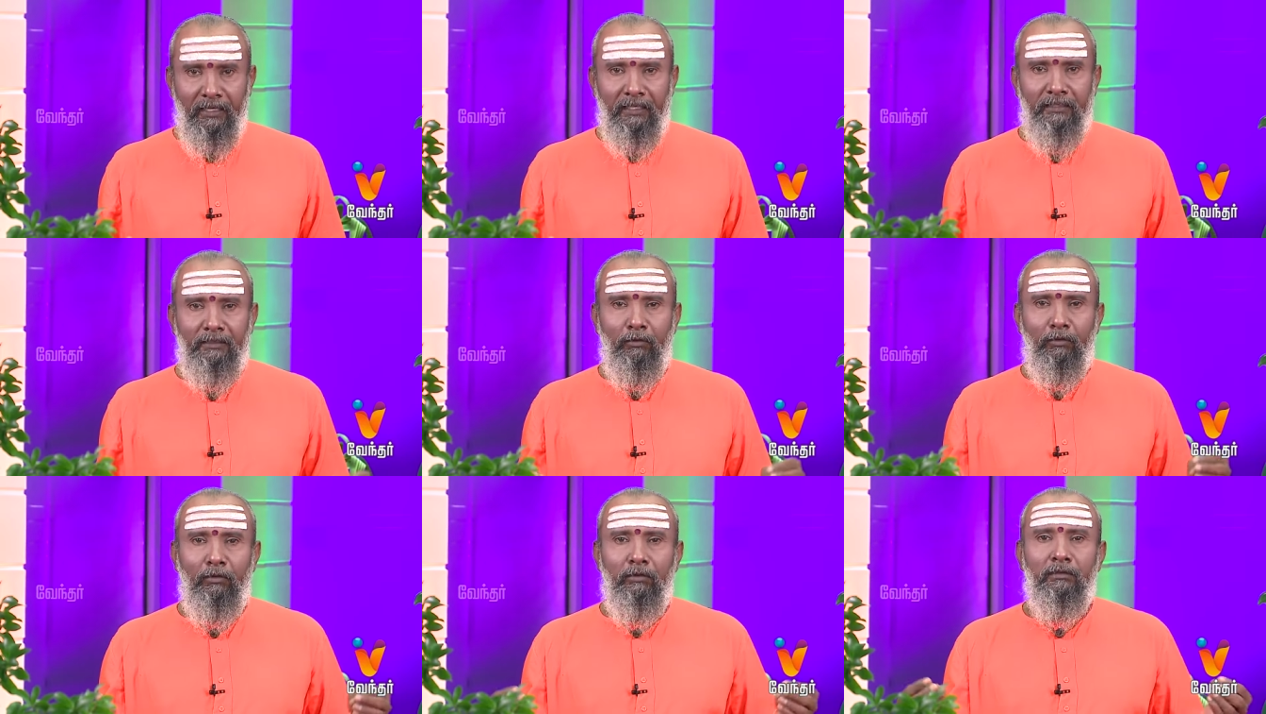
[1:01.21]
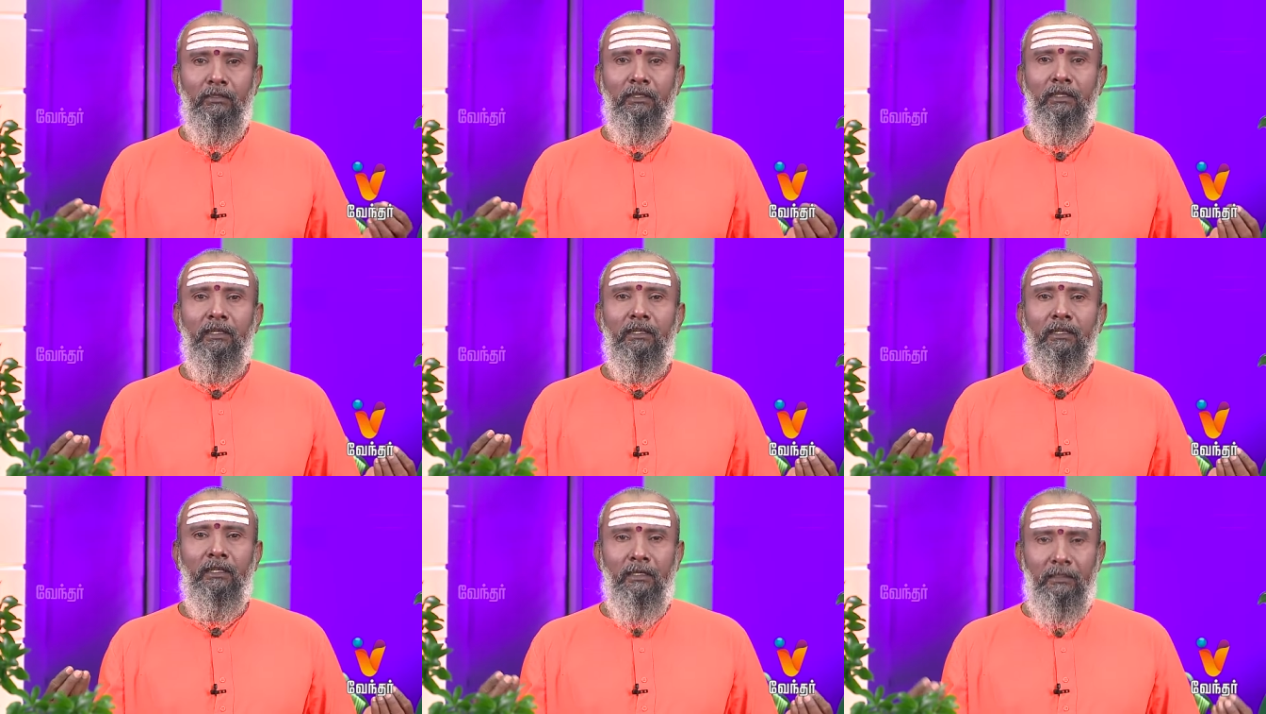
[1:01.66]
அது வந்து
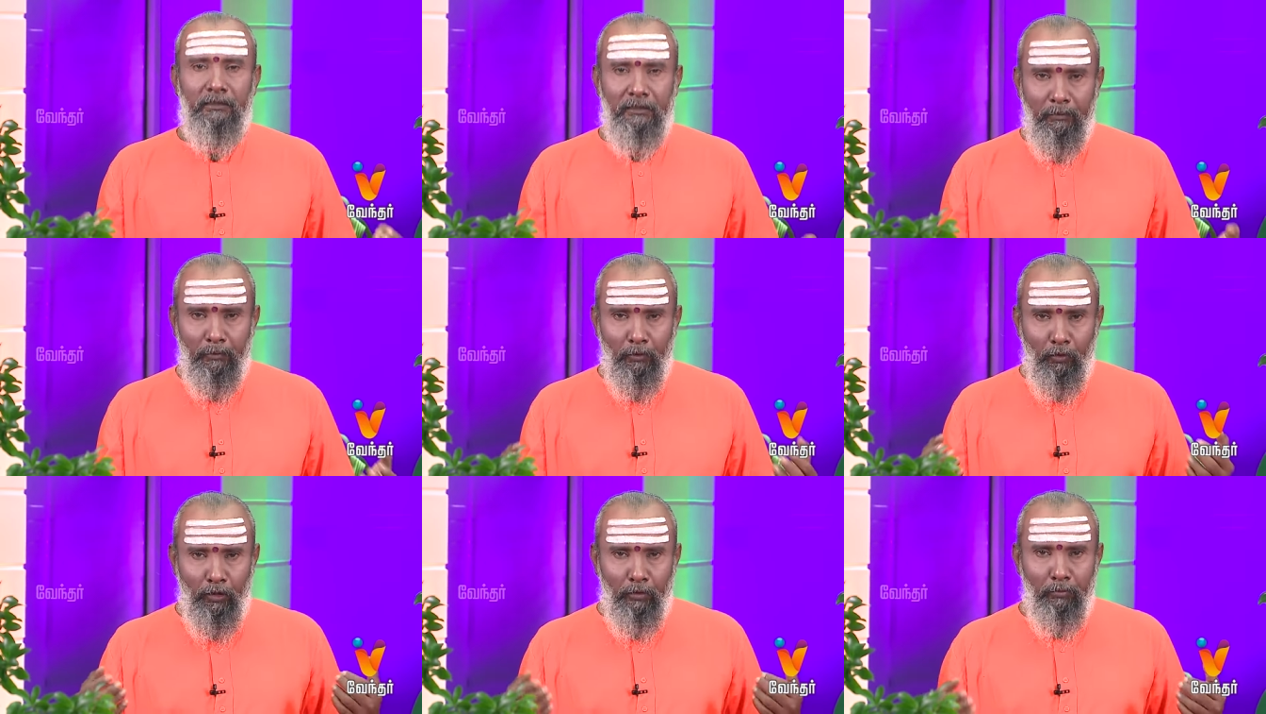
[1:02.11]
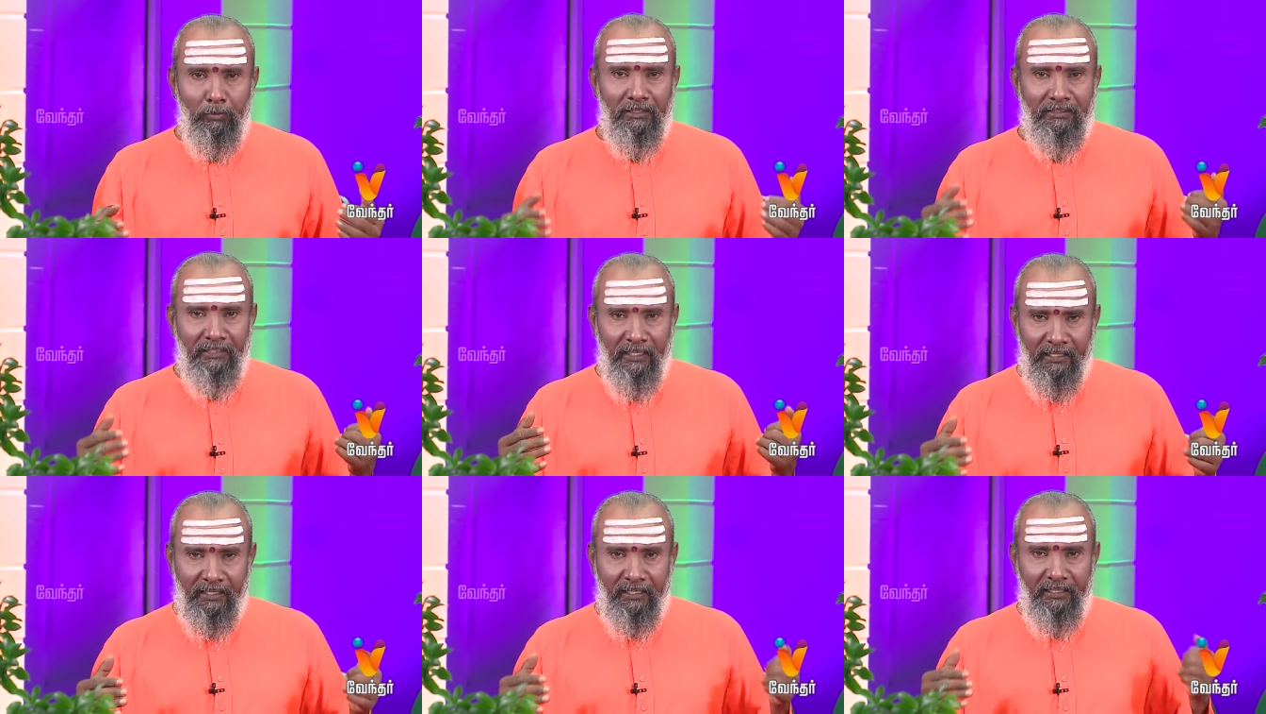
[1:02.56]
நம்ம உடம்புல
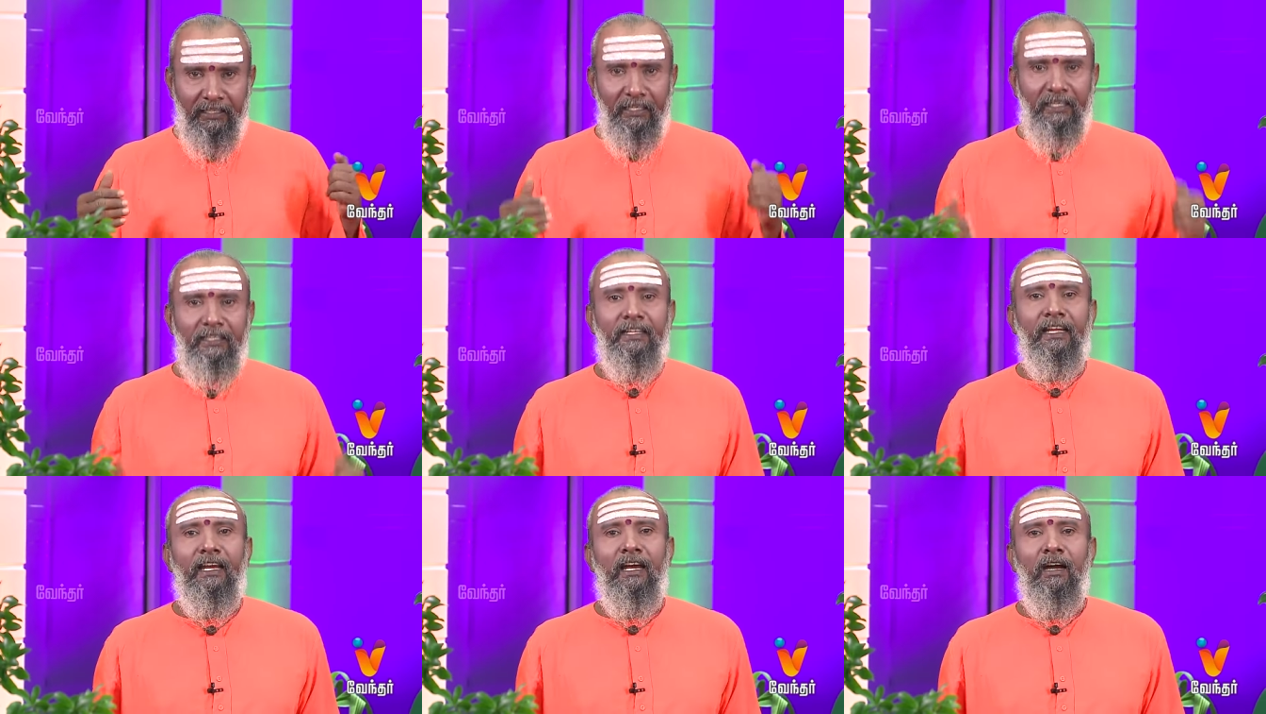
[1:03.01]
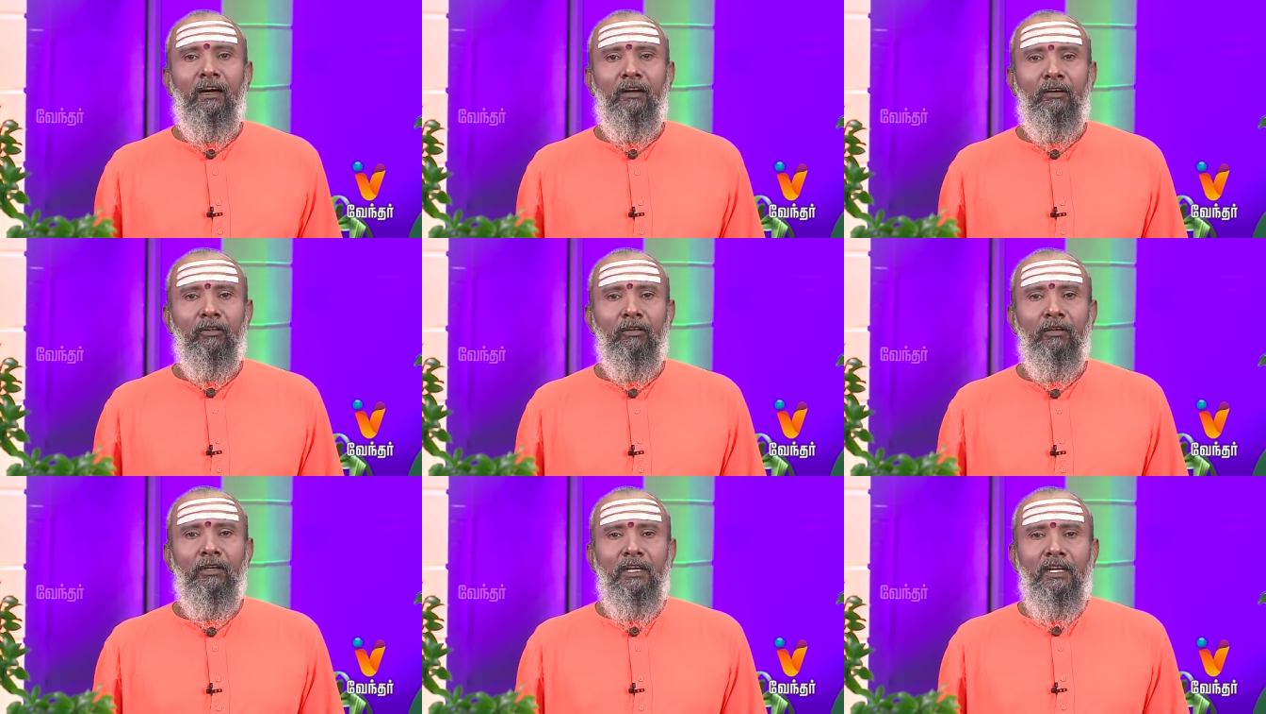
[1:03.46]
சர்க்கரை இருந்தே
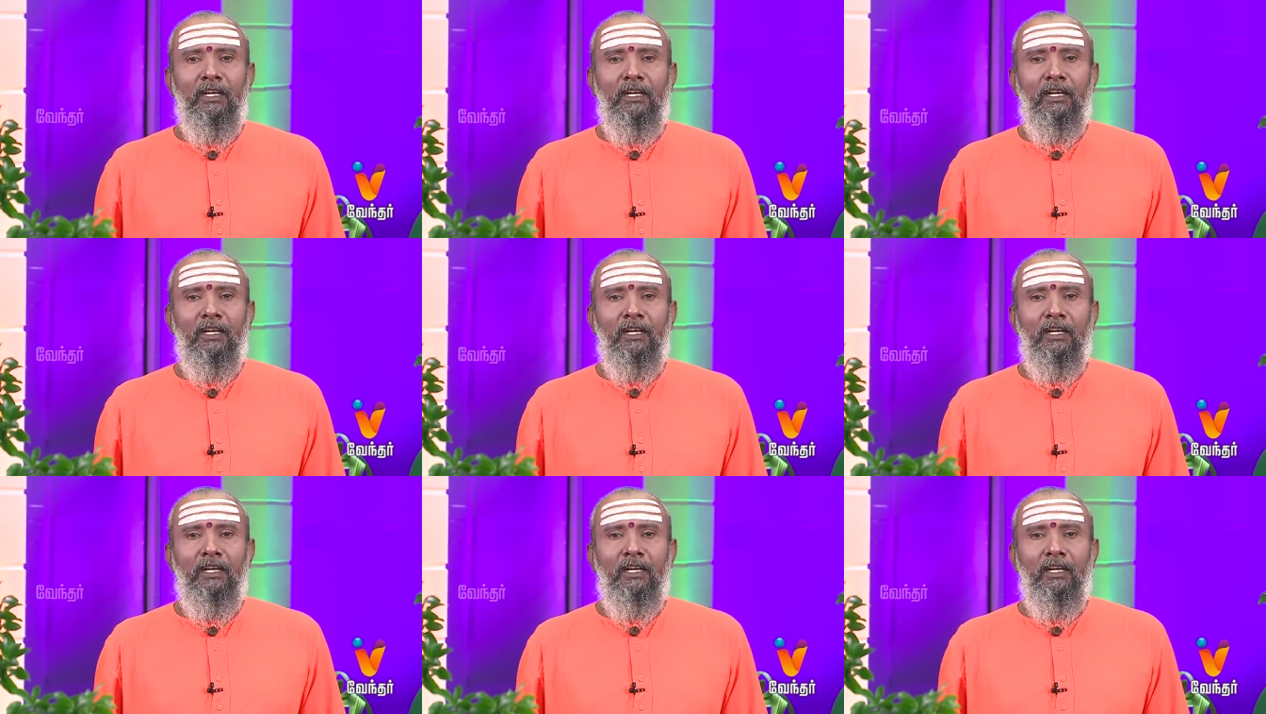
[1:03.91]
ஆகணும்